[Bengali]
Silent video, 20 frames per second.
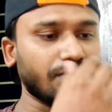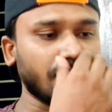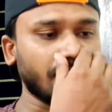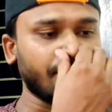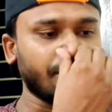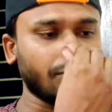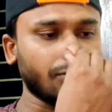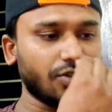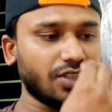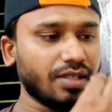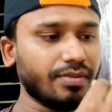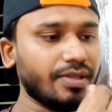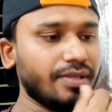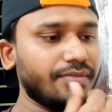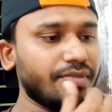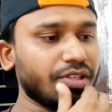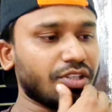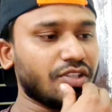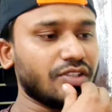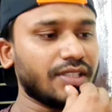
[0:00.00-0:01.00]
বা প্রস্রাব
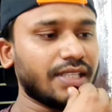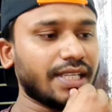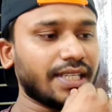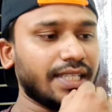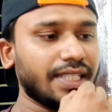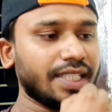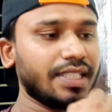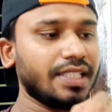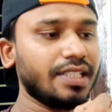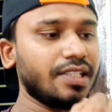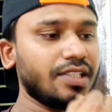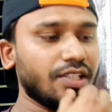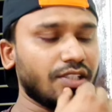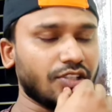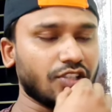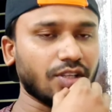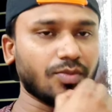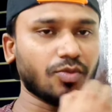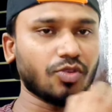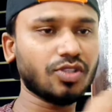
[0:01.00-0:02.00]
ইনফেকশন থাকলে কি
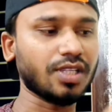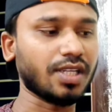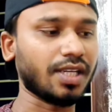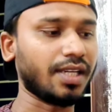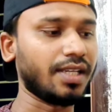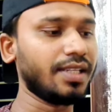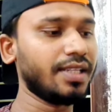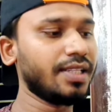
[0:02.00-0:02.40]
সমস্যা